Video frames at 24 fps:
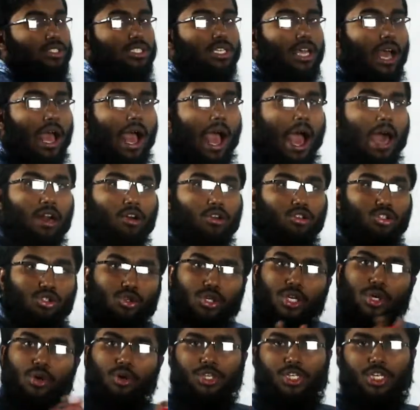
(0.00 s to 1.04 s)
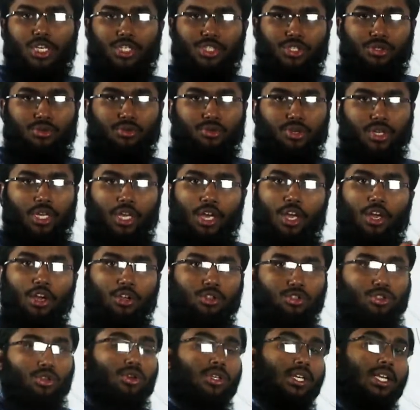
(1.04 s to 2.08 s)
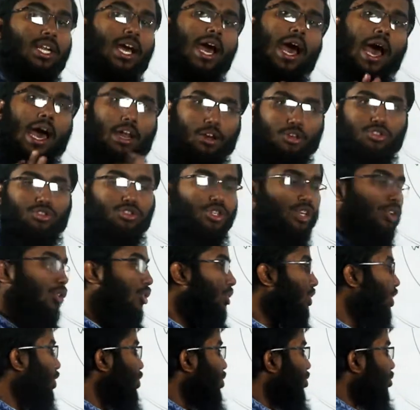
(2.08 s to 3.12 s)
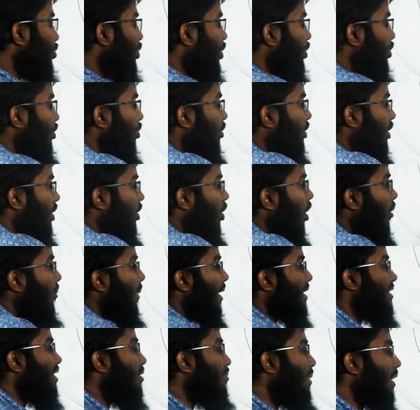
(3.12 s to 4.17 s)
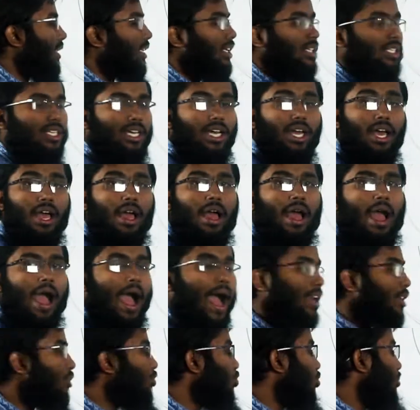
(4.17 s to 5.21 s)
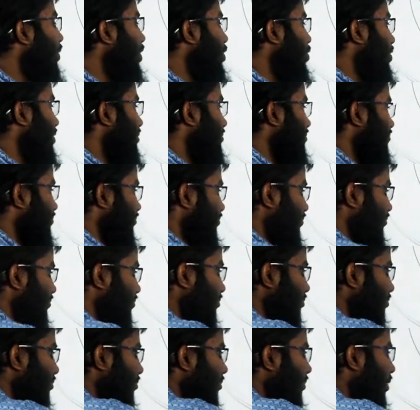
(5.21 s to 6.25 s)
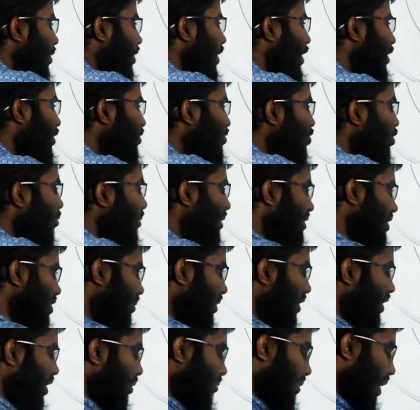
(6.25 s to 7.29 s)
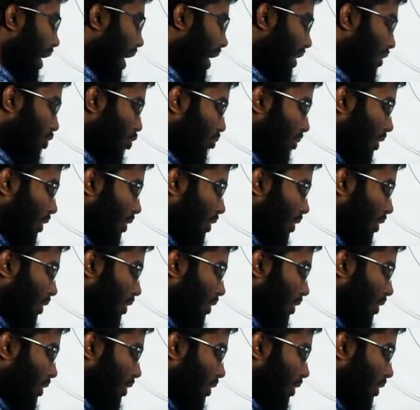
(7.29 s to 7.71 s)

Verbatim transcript: হচ্ছে আরও জোরে কন্ট্রাকশন করে যখন এরা আরও জোরে কন্ট্রাকশন করে তখন কি হয় বাচ্চার মাথাটা আর একটু বের হয় এখন ধরো বাচ্চার মাথাটা আমি আরেকটু